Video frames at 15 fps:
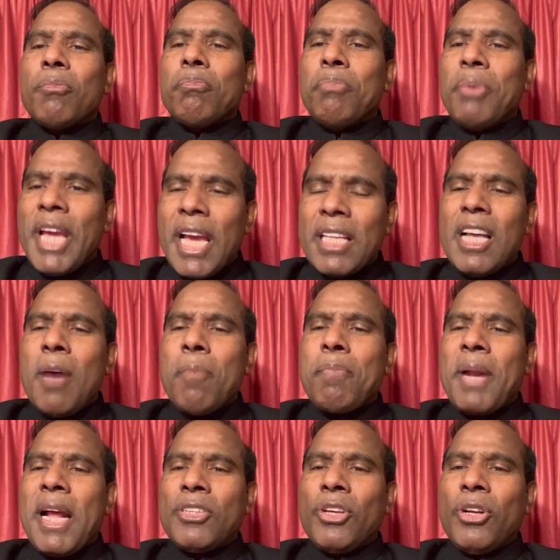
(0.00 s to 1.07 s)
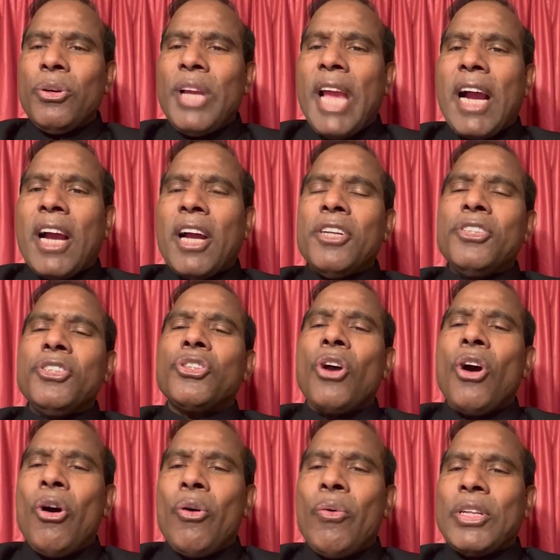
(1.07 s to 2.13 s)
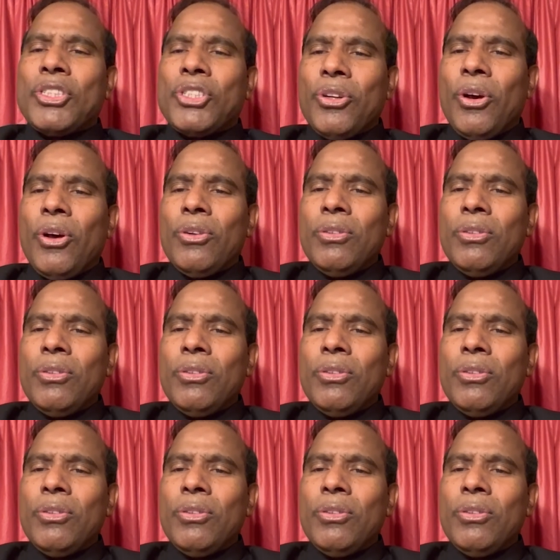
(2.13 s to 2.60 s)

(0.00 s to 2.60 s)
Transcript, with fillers: బేద ప్రజలు ఎక్కడి నుంచో వచ్చిన